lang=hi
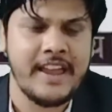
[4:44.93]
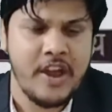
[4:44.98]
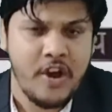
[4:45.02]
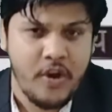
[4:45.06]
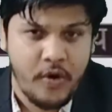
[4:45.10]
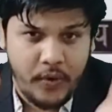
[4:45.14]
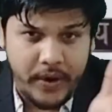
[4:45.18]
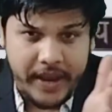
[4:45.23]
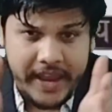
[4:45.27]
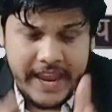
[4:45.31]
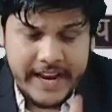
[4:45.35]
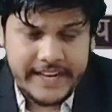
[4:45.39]

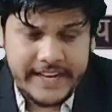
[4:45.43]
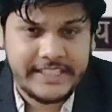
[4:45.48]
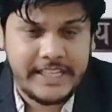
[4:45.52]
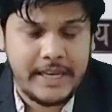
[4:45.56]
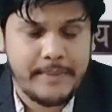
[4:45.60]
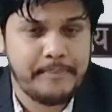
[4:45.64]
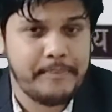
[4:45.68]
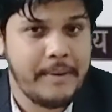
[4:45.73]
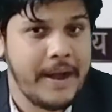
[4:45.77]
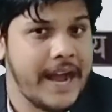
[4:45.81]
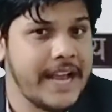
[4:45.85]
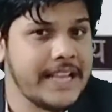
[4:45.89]
है एक से
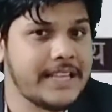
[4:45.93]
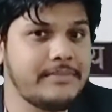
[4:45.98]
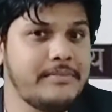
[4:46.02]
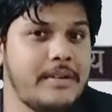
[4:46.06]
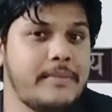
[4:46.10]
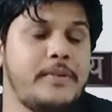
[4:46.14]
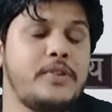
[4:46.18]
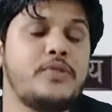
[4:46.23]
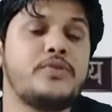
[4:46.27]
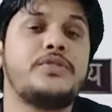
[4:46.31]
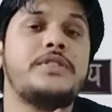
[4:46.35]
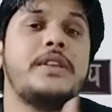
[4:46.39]
पाँच में
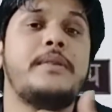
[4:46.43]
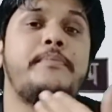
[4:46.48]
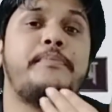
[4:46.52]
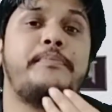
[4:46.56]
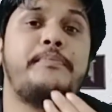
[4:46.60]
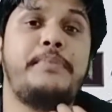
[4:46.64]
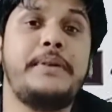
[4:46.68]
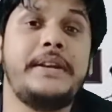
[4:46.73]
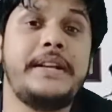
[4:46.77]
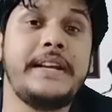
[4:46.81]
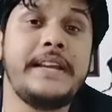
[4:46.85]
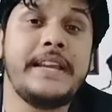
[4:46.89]
भी उसने
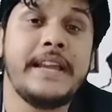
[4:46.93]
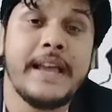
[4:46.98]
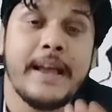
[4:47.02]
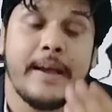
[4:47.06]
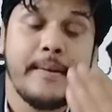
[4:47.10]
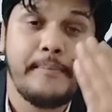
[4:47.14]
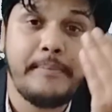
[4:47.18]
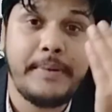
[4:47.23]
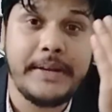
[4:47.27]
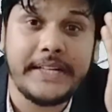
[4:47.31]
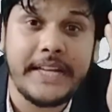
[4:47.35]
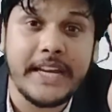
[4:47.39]
बी
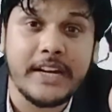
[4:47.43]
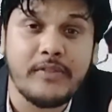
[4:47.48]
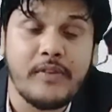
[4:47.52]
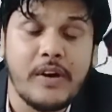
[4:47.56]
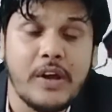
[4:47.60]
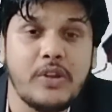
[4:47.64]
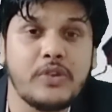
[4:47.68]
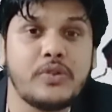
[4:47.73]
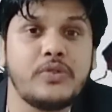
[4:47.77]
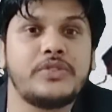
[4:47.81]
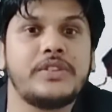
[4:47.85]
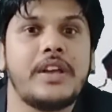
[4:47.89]
बीटेक
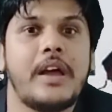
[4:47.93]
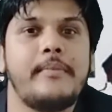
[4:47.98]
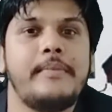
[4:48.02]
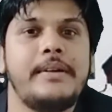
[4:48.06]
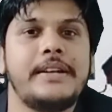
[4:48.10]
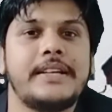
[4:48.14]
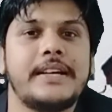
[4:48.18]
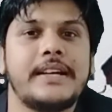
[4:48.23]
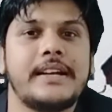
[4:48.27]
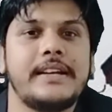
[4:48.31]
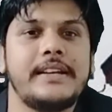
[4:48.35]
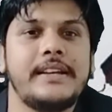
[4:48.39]
वालों को
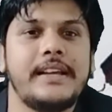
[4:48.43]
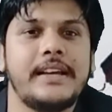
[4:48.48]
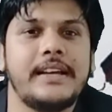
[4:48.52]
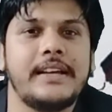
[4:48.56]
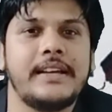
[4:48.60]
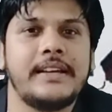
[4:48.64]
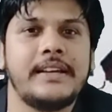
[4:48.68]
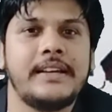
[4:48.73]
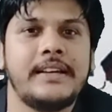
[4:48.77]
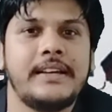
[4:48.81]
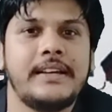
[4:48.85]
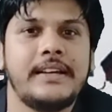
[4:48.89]
शामिल कर लिया
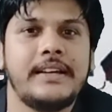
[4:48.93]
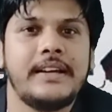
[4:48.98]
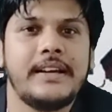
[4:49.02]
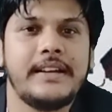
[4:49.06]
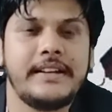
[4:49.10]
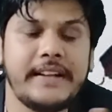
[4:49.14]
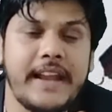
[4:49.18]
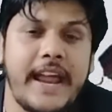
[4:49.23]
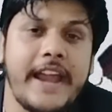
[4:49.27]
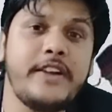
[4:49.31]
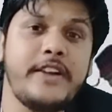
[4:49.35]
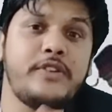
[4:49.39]
है
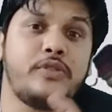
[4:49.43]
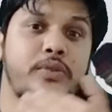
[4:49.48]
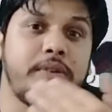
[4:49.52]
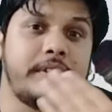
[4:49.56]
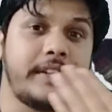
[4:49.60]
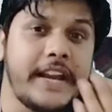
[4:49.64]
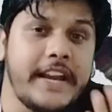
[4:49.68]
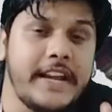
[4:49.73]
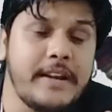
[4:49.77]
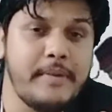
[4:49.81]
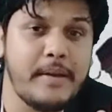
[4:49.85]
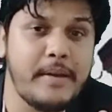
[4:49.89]
नाइन टू
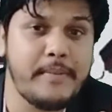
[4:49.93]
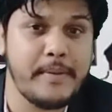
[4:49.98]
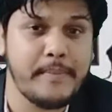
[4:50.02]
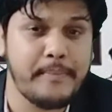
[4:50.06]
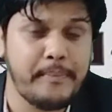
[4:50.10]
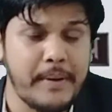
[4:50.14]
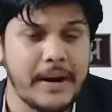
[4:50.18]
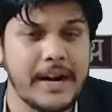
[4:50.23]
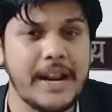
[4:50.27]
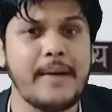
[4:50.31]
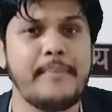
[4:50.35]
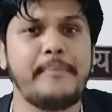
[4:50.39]
टेन में भी
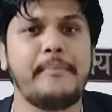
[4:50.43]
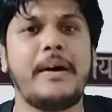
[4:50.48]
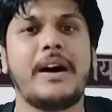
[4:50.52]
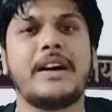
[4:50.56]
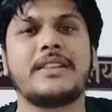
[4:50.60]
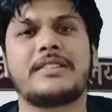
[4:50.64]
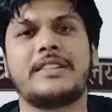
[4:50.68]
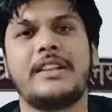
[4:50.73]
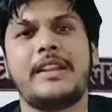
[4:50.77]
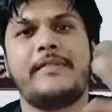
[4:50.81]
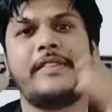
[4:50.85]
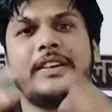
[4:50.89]
बड़ा
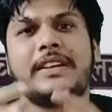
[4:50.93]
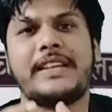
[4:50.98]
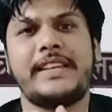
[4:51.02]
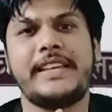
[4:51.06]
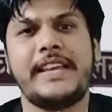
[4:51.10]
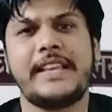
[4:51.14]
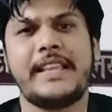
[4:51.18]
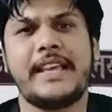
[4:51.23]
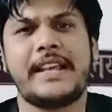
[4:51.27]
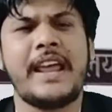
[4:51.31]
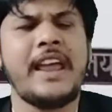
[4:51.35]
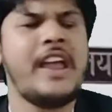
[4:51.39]
मास लेवल
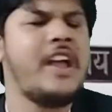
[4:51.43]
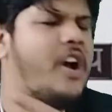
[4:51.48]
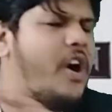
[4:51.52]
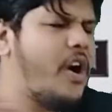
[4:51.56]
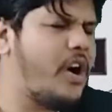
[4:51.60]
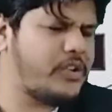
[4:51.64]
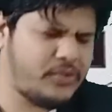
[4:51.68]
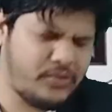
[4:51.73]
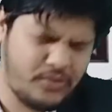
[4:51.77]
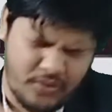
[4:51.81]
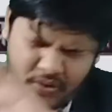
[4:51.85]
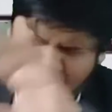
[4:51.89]
किया जा रहा है
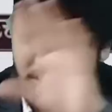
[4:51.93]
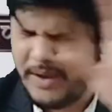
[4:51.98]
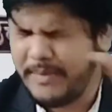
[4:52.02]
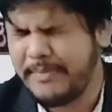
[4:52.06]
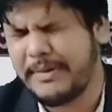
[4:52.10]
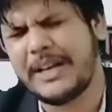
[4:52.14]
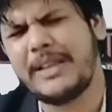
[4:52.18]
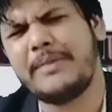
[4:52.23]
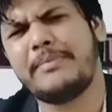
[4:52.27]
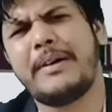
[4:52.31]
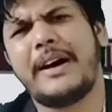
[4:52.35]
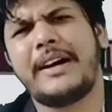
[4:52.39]
और कोई
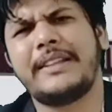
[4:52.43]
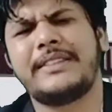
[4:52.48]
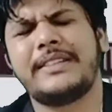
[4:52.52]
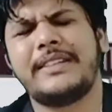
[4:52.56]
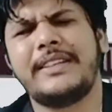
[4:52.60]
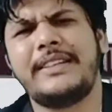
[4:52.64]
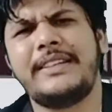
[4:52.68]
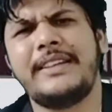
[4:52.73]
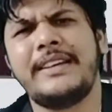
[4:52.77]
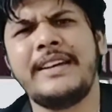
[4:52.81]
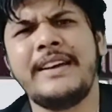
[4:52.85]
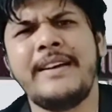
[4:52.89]
बड़ी बात
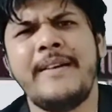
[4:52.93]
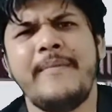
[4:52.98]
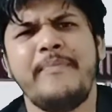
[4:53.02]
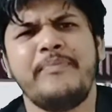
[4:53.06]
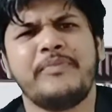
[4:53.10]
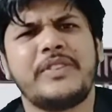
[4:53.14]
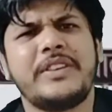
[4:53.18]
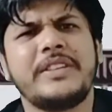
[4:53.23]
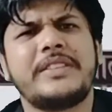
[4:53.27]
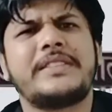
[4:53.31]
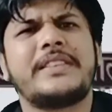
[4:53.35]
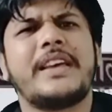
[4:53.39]
नहीं है
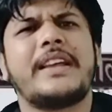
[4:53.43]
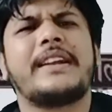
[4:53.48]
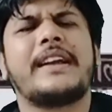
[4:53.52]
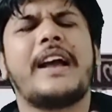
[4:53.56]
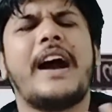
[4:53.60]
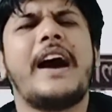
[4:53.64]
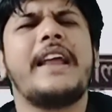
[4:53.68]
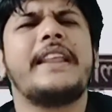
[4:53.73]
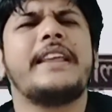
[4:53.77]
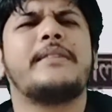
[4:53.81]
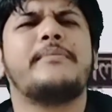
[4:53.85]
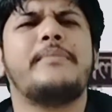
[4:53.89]
कि
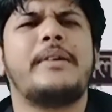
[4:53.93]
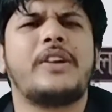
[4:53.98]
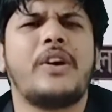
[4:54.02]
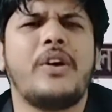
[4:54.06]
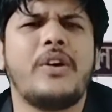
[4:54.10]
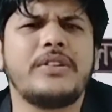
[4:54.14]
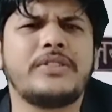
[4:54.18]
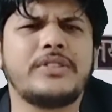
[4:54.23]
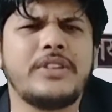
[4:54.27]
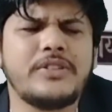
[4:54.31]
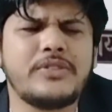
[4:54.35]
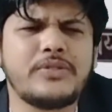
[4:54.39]
सरकार एक बार
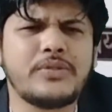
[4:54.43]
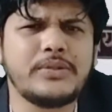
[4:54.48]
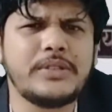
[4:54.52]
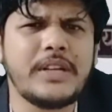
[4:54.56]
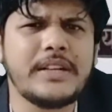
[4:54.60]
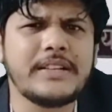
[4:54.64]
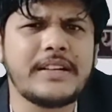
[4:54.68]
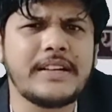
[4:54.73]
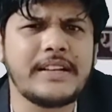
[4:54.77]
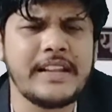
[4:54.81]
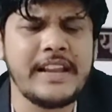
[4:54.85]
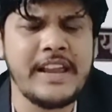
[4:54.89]
और
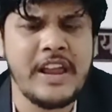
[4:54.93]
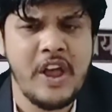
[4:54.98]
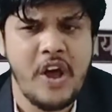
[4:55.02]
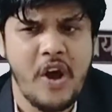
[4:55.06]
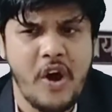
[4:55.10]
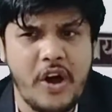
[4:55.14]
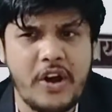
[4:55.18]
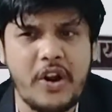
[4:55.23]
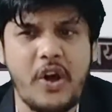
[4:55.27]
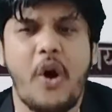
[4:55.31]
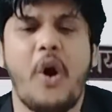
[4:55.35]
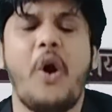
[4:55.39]
संशोधन कर दे
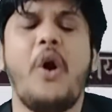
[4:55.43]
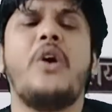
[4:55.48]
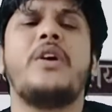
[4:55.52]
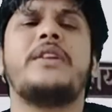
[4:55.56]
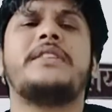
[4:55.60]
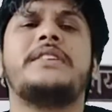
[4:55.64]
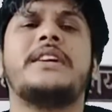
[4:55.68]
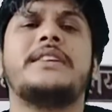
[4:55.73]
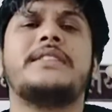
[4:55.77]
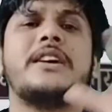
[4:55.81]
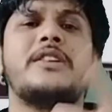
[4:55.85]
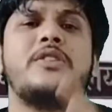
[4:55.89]
और और
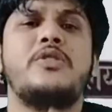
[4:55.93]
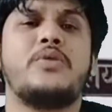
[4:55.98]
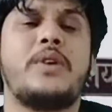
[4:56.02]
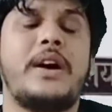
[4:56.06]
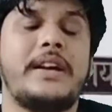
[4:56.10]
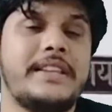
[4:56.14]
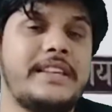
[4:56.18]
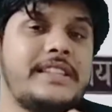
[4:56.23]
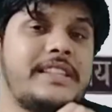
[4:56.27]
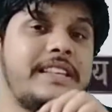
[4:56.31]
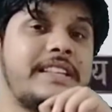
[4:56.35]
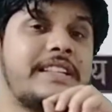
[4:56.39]
ज़्यादा लोग आ
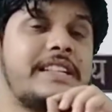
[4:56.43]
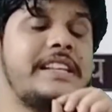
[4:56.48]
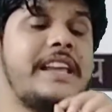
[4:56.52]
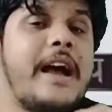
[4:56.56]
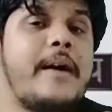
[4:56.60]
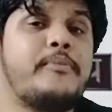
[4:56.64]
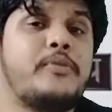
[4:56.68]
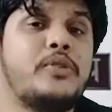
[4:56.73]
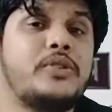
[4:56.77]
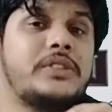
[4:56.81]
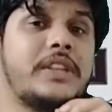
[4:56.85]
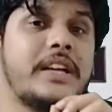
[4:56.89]
जाए तो इसलिए
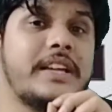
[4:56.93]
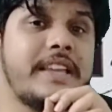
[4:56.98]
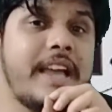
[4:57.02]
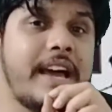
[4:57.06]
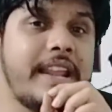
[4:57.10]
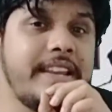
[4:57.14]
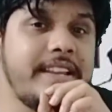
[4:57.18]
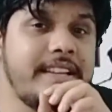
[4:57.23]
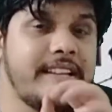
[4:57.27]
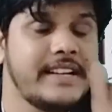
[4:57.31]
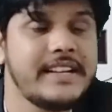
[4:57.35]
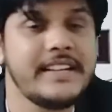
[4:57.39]
आपको
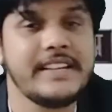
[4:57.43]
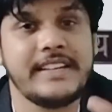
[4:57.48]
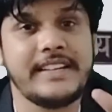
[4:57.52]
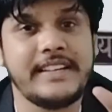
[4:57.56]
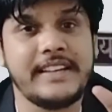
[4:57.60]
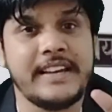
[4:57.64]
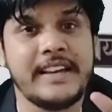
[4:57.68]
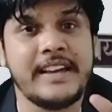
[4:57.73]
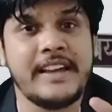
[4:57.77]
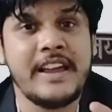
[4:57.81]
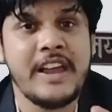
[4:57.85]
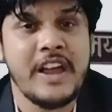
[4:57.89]
तैयारी करनी
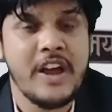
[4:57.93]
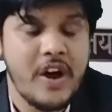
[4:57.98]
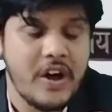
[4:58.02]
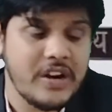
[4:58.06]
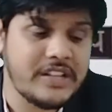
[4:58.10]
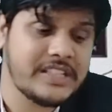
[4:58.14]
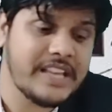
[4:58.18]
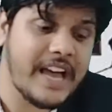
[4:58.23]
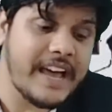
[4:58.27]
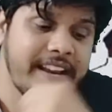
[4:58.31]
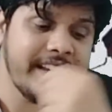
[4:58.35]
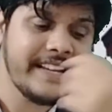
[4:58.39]
है
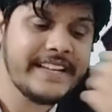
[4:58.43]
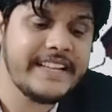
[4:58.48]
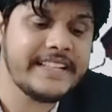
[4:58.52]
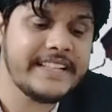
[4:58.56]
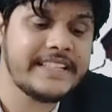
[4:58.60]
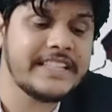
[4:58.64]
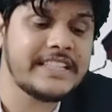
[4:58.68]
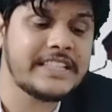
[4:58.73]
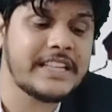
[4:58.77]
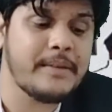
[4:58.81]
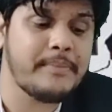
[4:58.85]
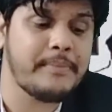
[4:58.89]
और सारे
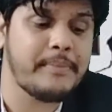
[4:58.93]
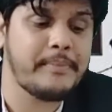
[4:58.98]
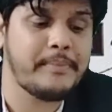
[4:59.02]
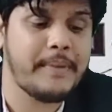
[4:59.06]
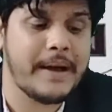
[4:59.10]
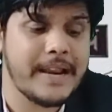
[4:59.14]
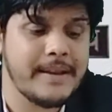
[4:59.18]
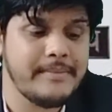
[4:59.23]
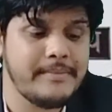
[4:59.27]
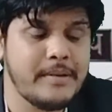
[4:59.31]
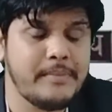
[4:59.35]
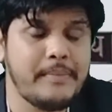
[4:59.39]
केसेस के
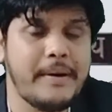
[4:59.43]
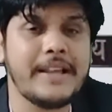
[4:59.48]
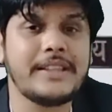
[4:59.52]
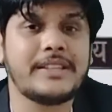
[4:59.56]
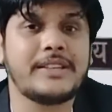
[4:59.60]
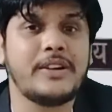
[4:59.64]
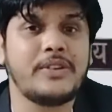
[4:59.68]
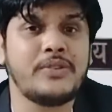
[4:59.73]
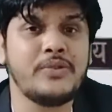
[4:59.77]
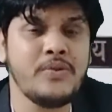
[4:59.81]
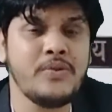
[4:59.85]
बारे में बात करूं